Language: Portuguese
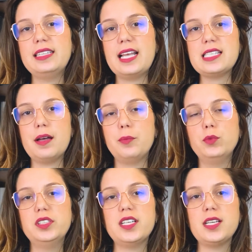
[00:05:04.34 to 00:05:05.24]
nessa
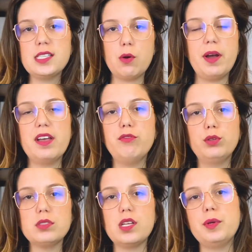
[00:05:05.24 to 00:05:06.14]
mudança com a
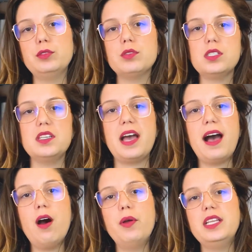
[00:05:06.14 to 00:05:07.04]
revolução
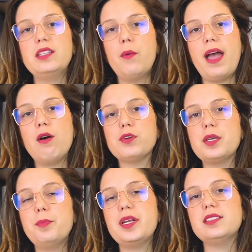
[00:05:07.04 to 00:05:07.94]
industrial, ele não é algo
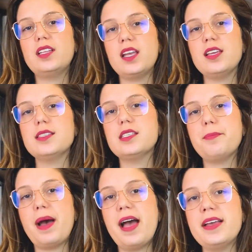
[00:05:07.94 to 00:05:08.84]
que pertence
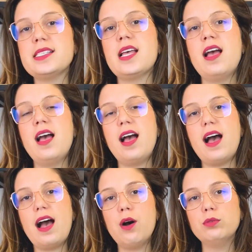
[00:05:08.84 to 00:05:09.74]
mais
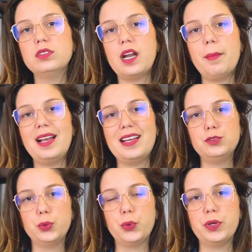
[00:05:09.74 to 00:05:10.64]
ao
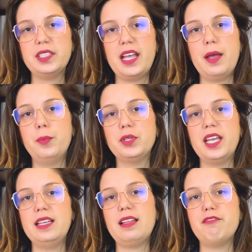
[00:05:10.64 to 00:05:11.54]
trabalhador, né?
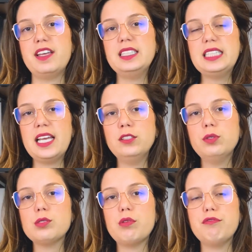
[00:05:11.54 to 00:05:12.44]
Porque ele está
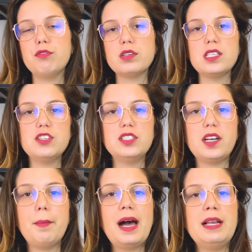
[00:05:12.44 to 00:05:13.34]
vendendo a sua força de
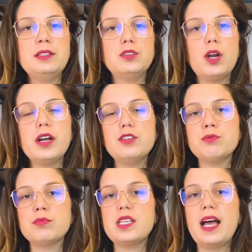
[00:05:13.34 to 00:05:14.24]
trabalho em troca
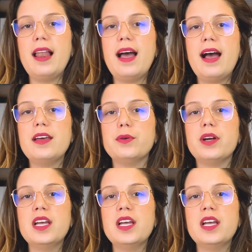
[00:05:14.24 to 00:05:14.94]
de um salário.